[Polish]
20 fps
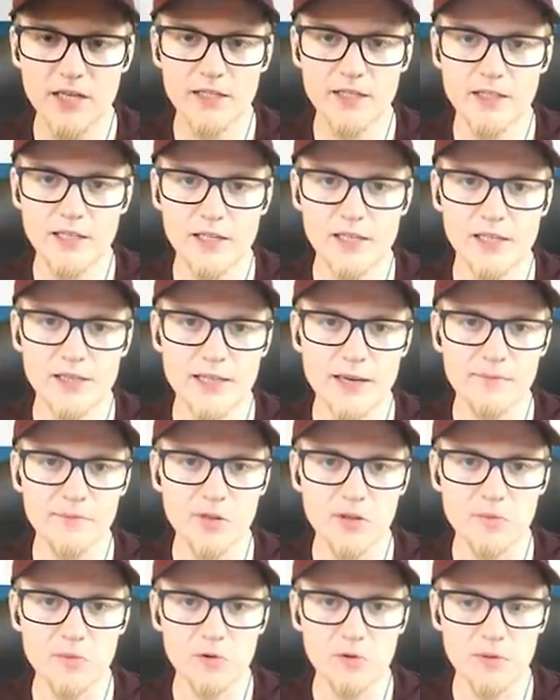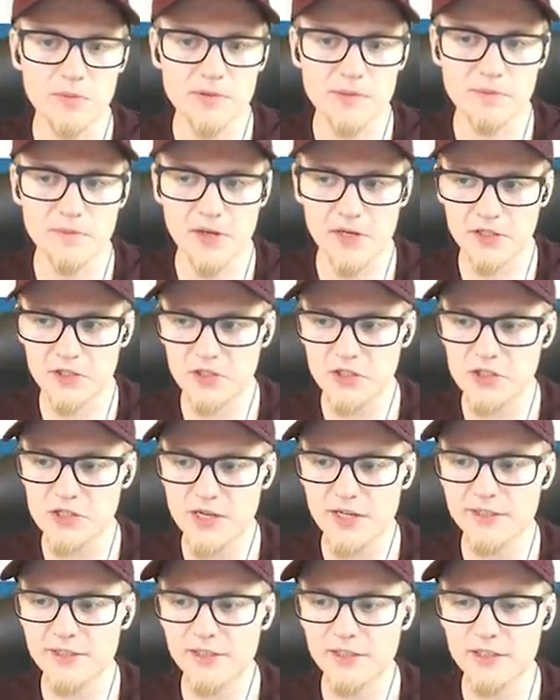jak, jak ja tamten mogłem zmieścić,
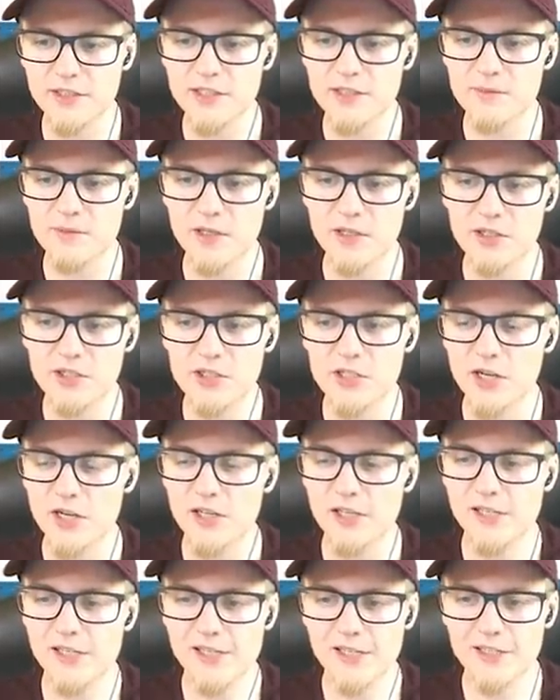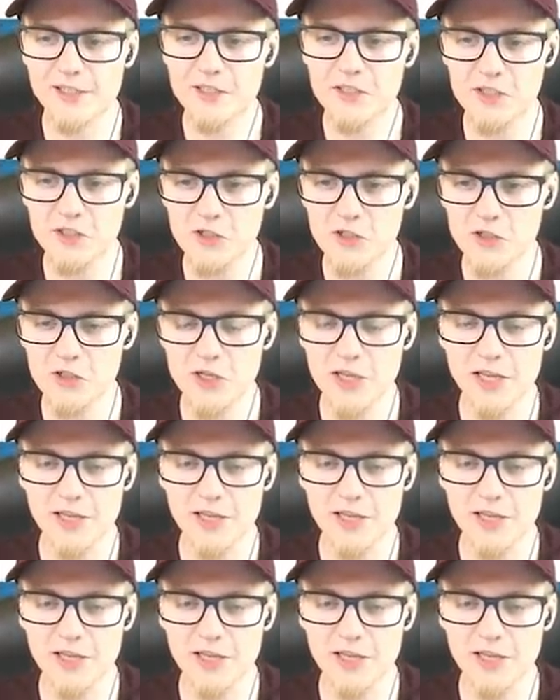a tych nie zmieszczę? Co